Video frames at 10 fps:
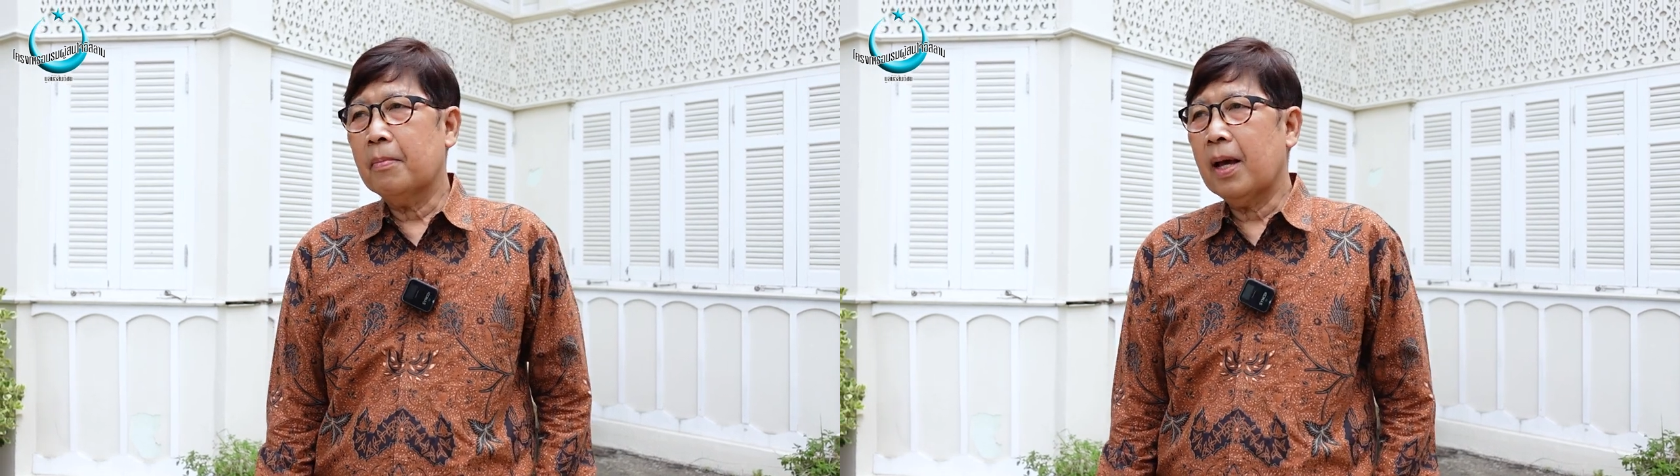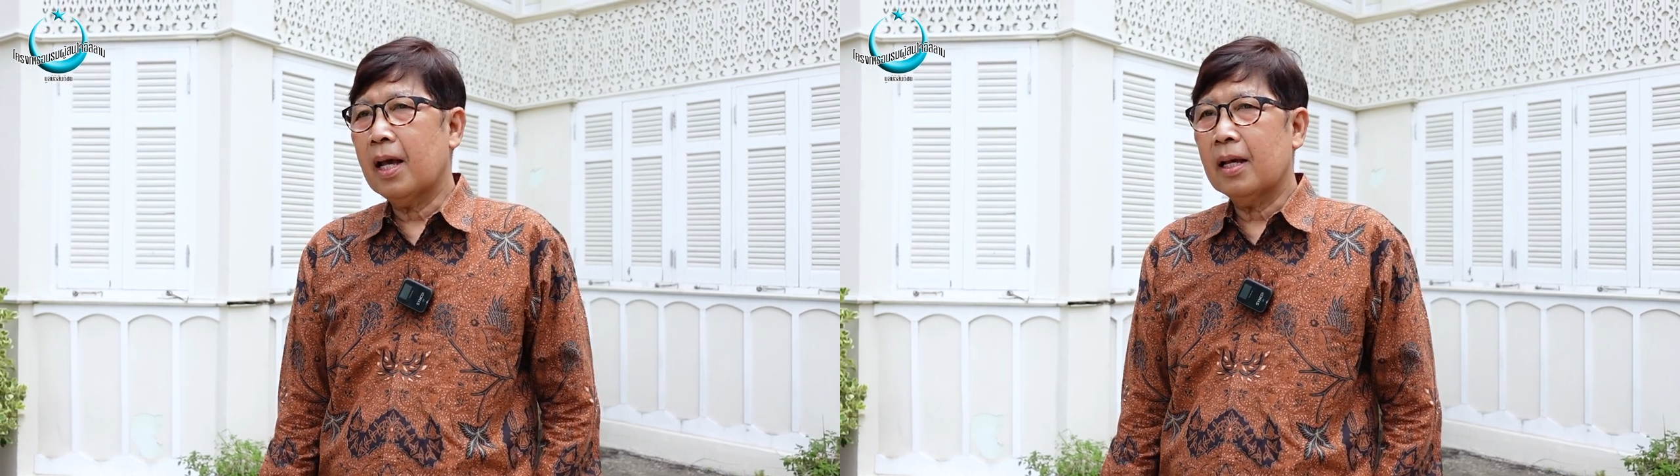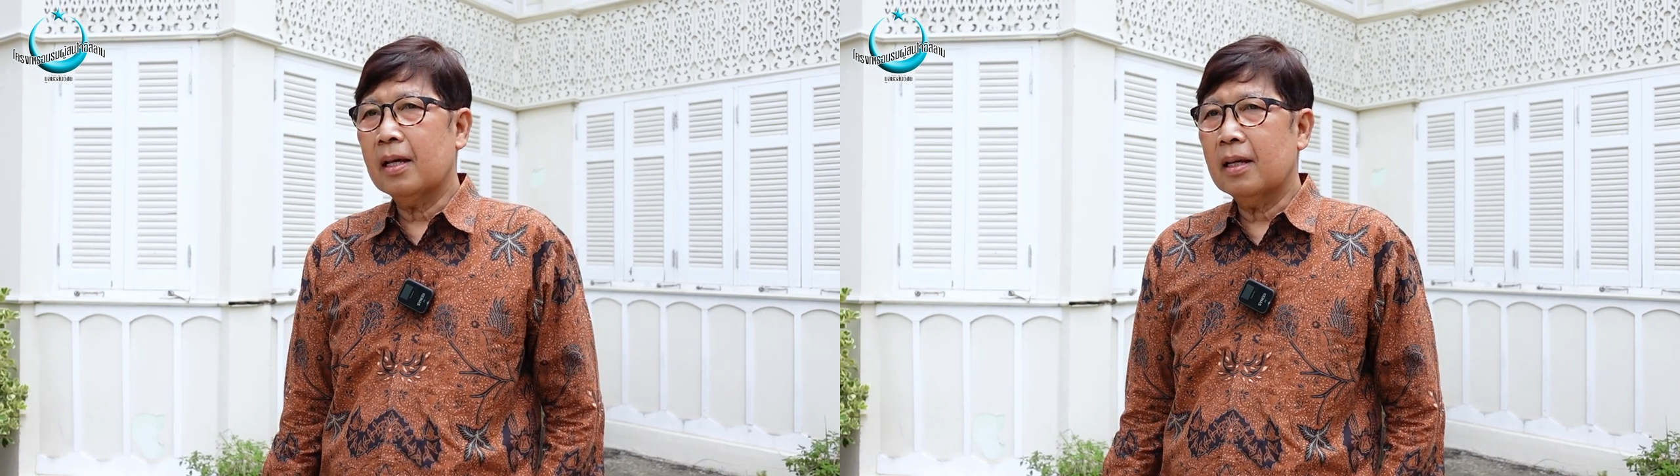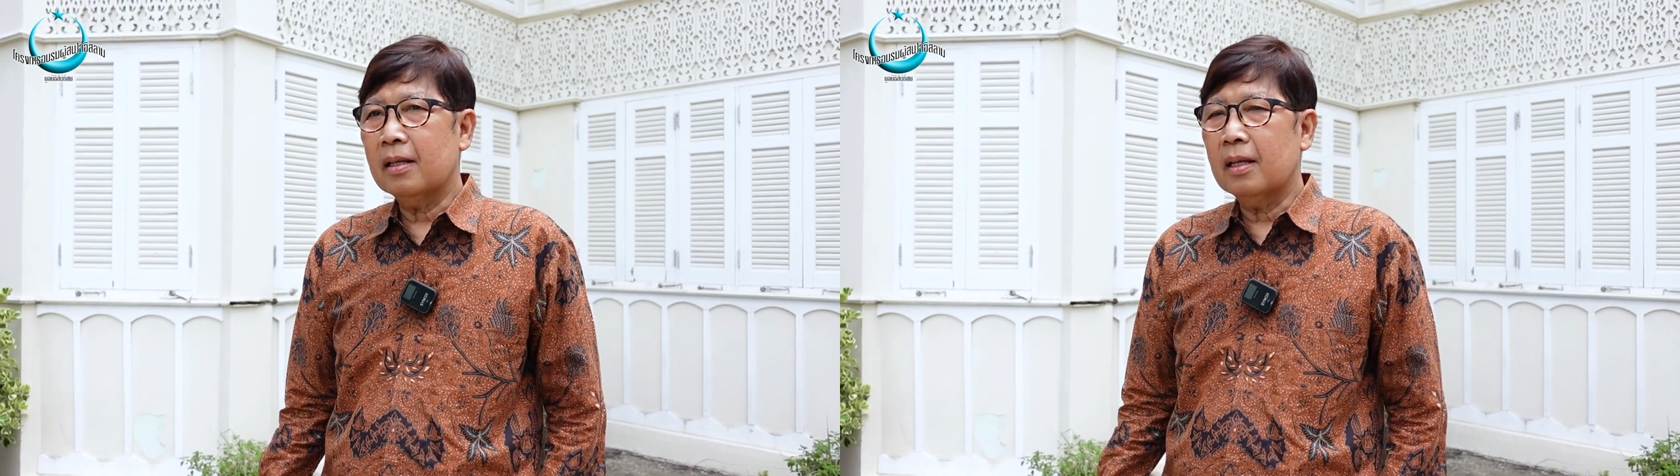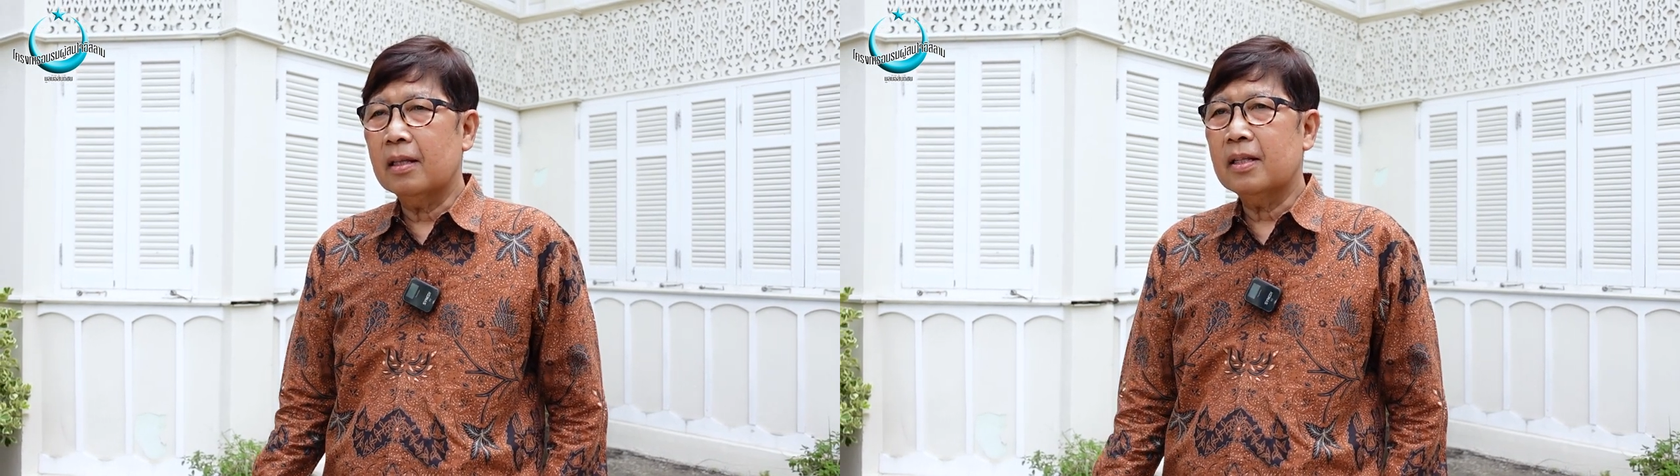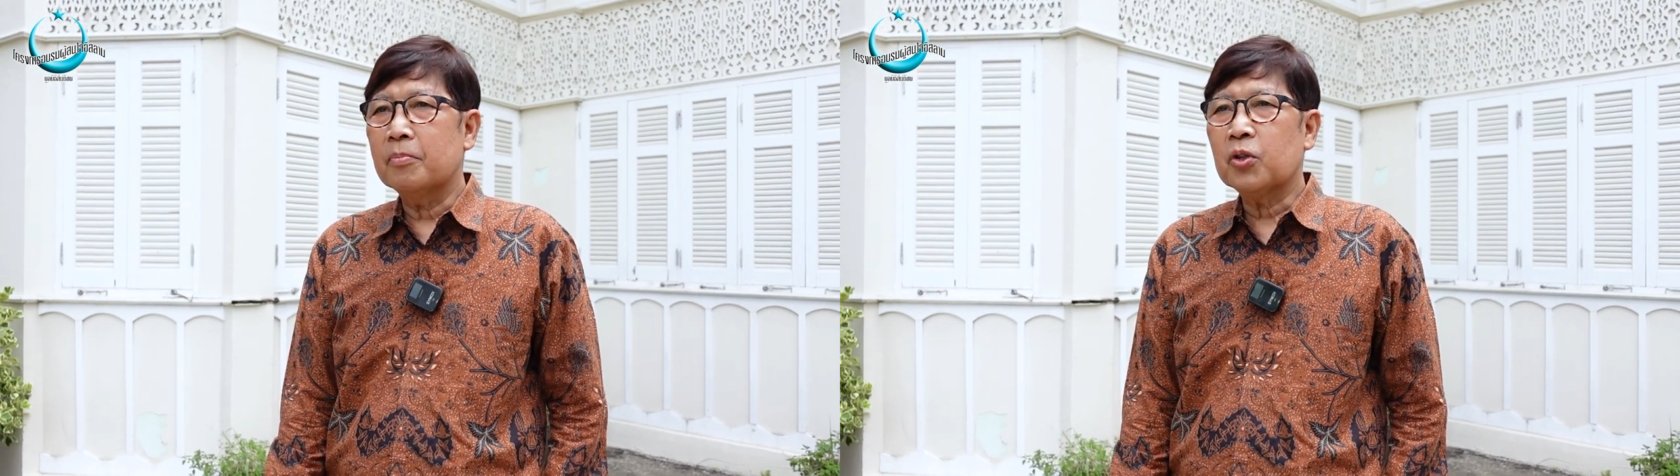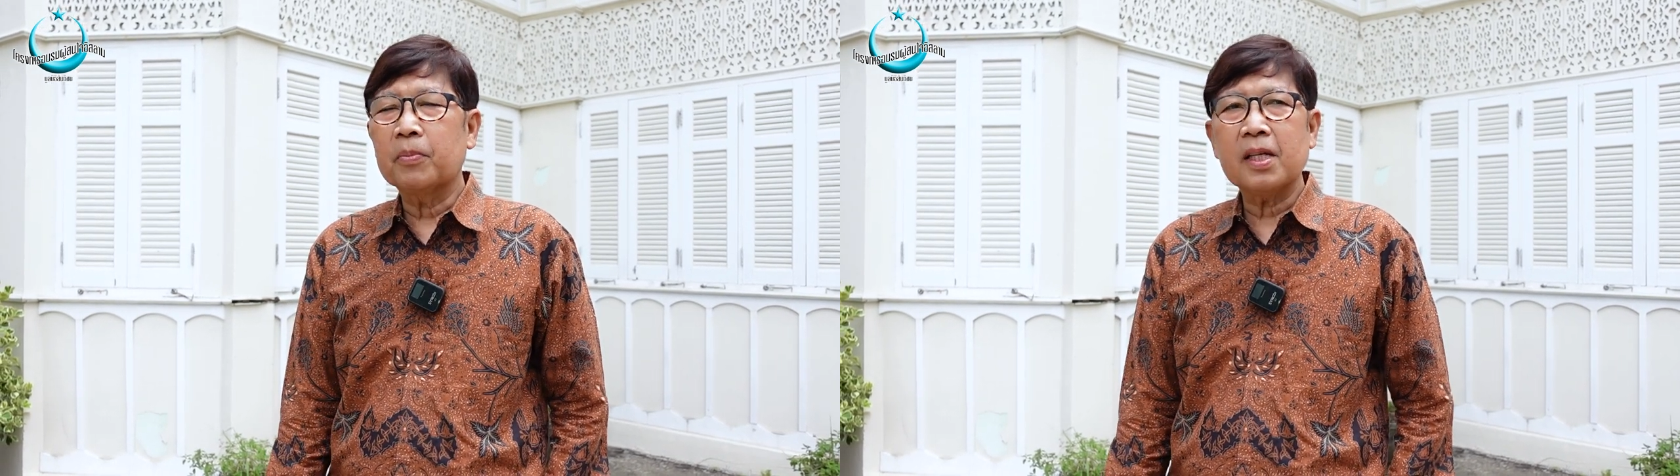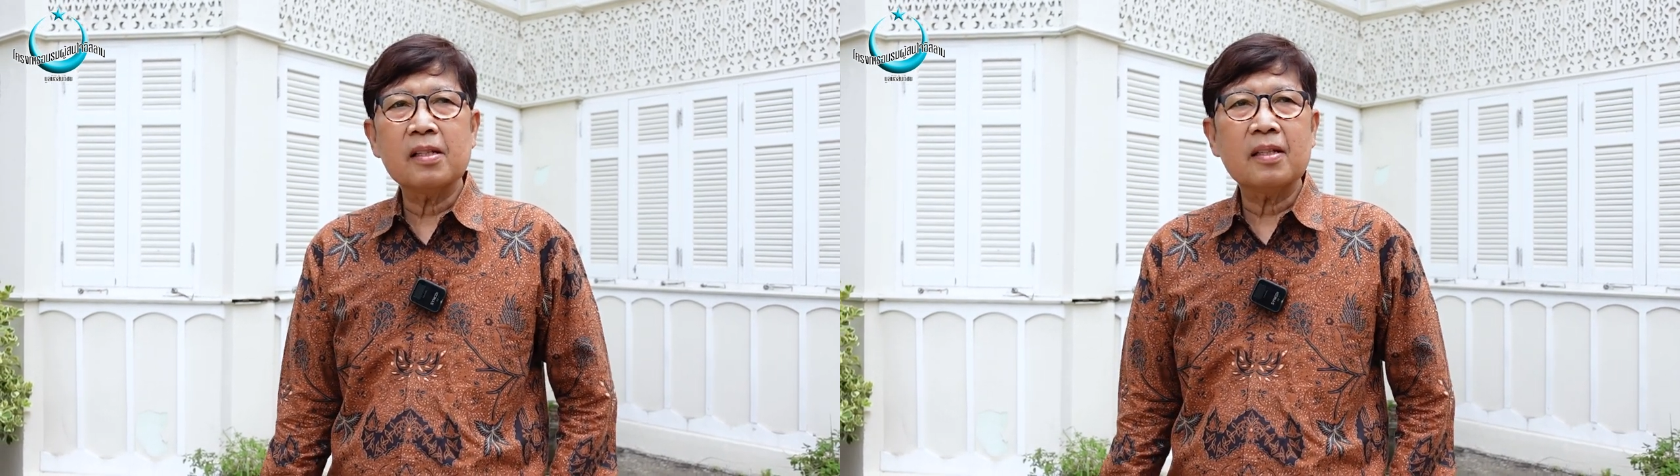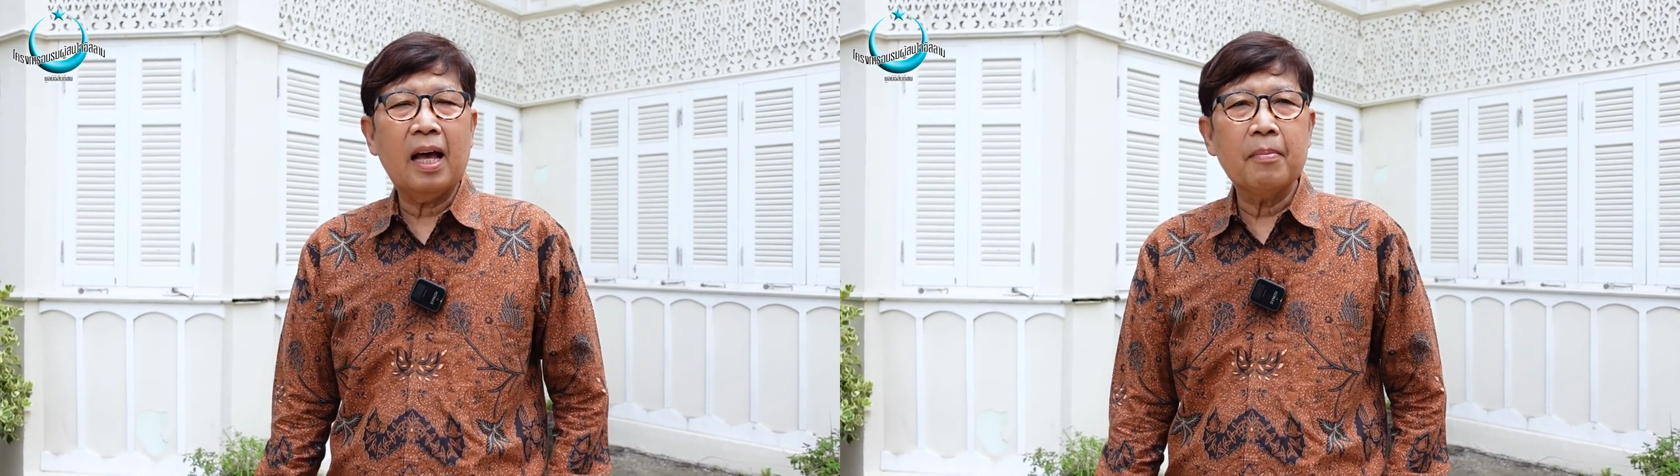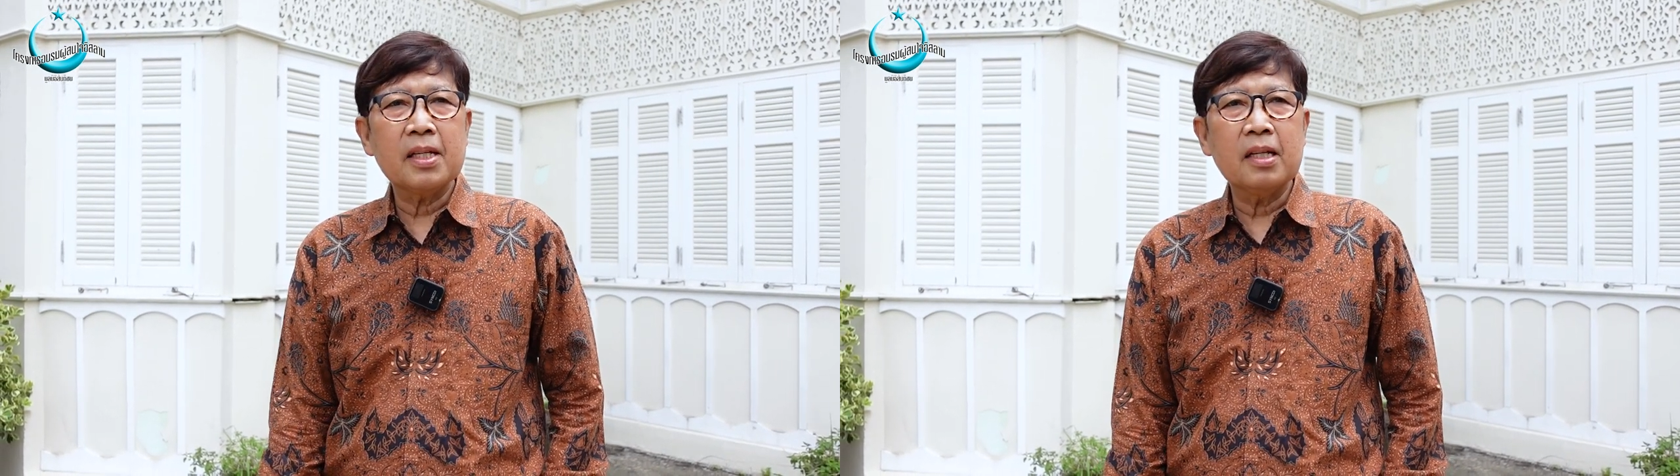มาเยี่ยมชมทัศศึกษามัส